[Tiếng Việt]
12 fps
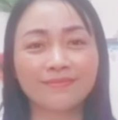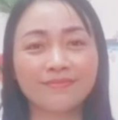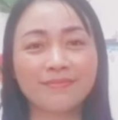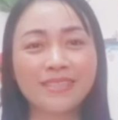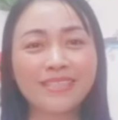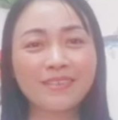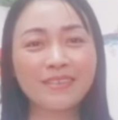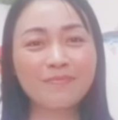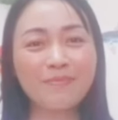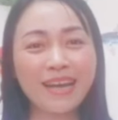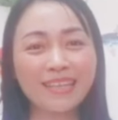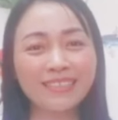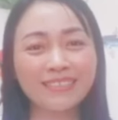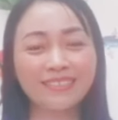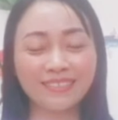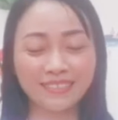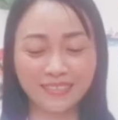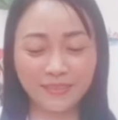Mến chào các bạn
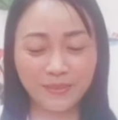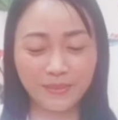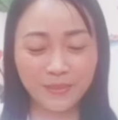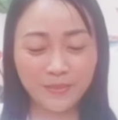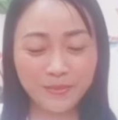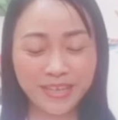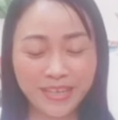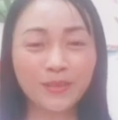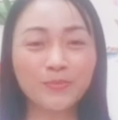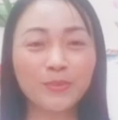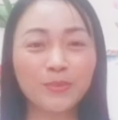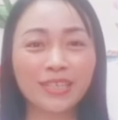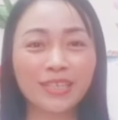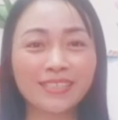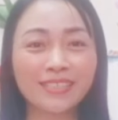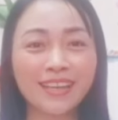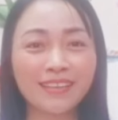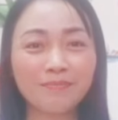Hôm nay có một
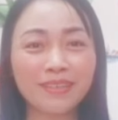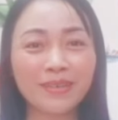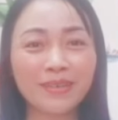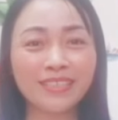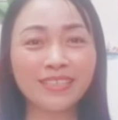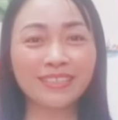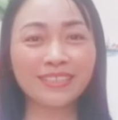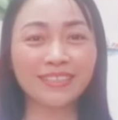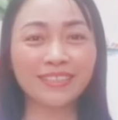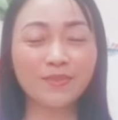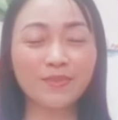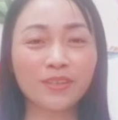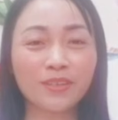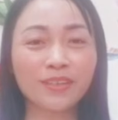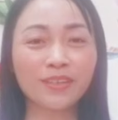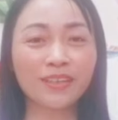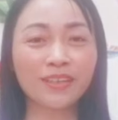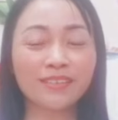thời gian mà Huệ được nghỉ Không
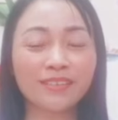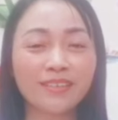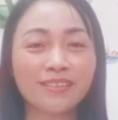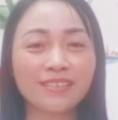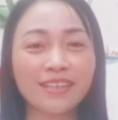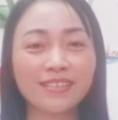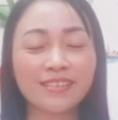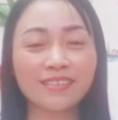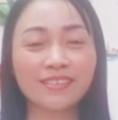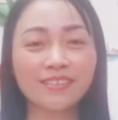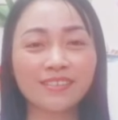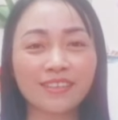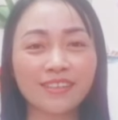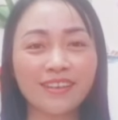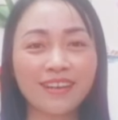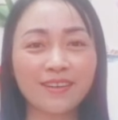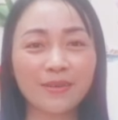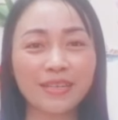có cái thời gian dạy ở trường
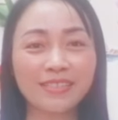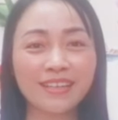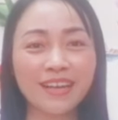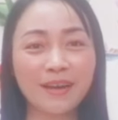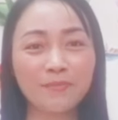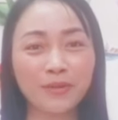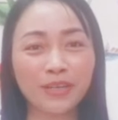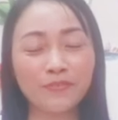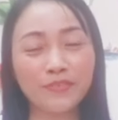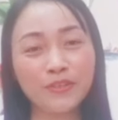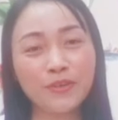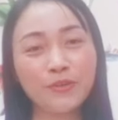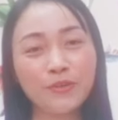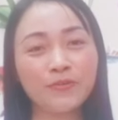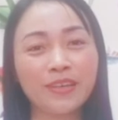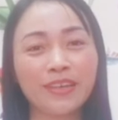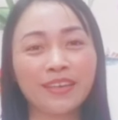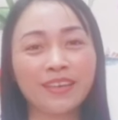Nên là Huệ sẽ làm một cái video
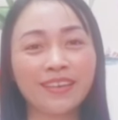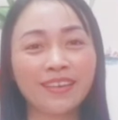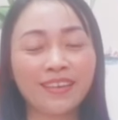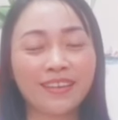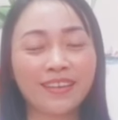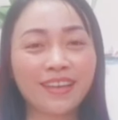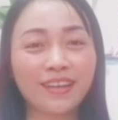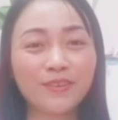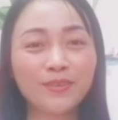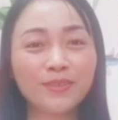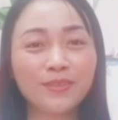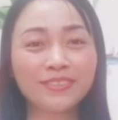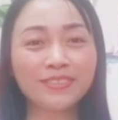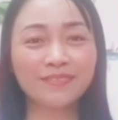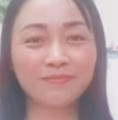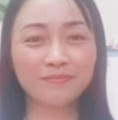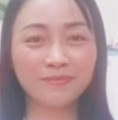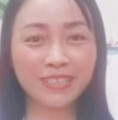về Tarot
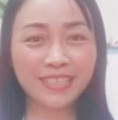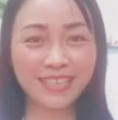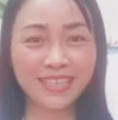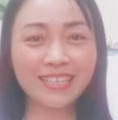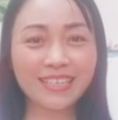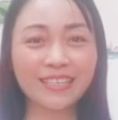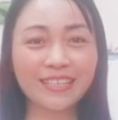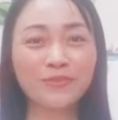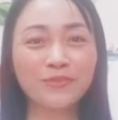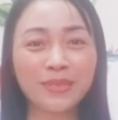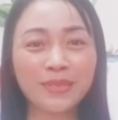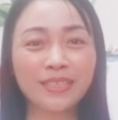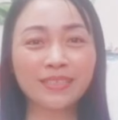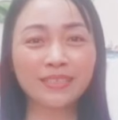với cái hình ảnh của mình